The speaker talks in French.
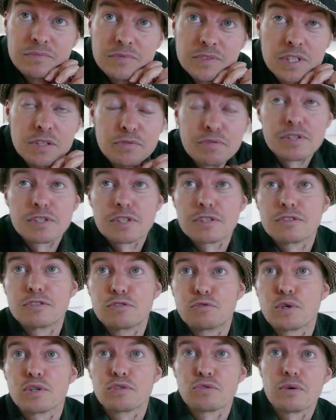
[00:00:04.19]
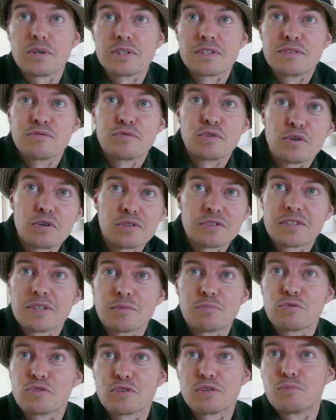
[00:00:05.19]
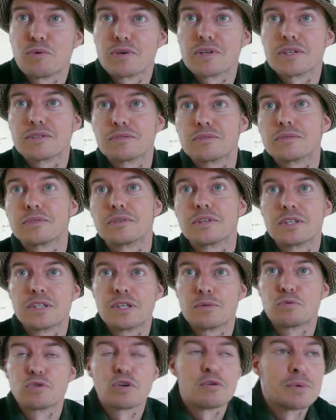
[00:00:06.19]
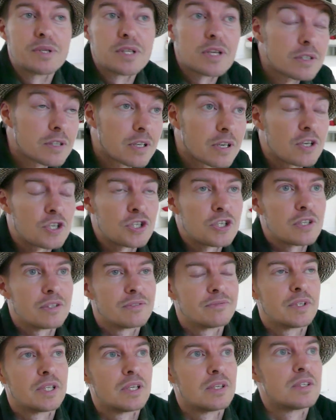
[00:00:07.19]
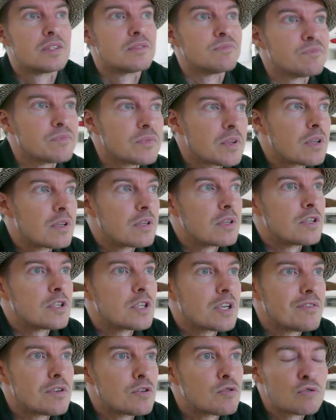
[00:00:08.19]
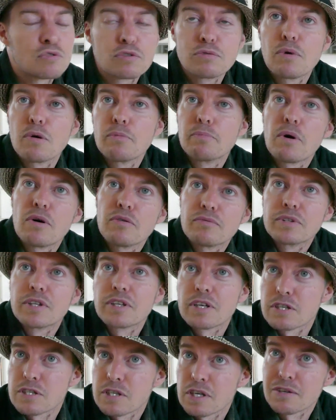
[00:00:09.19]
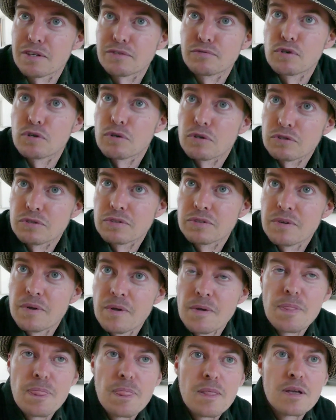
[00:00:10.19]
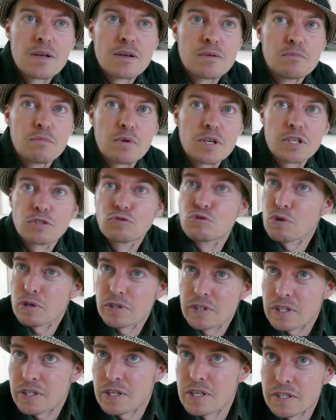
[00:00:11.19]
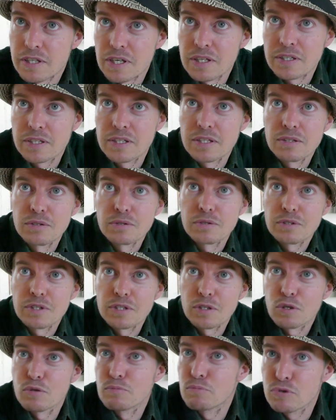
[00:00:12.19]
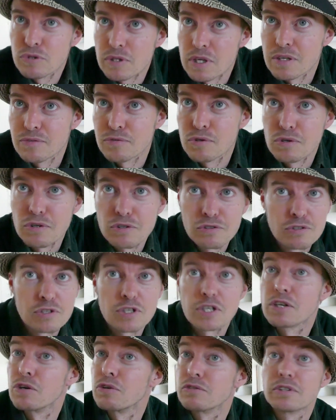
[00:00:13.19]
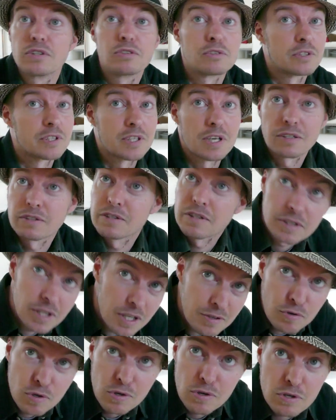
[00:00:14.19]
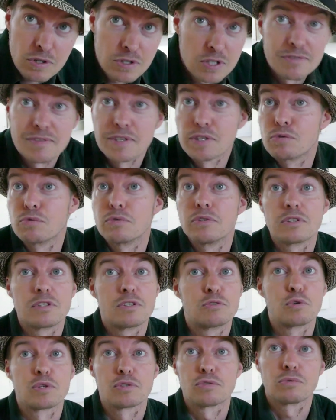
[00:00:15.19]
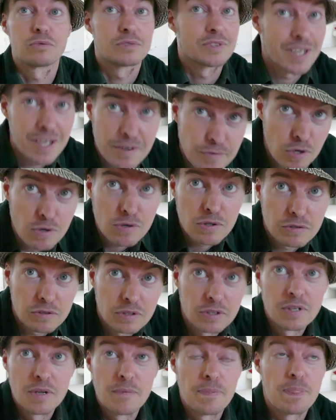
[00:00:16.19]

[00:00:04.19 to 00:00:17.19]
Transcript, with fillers: Tu face à une situation assez violente, il y a plusieurs moyens de, il plusieurs manières de réagir. Et j'avais justement pas envie de réagir avec violence. Moi, j'ai toujours été quelqu'un euh, qui, repoussait la violence. J'ai grandi dans des quartiers très violents, j'ai vécu des situations très violentes.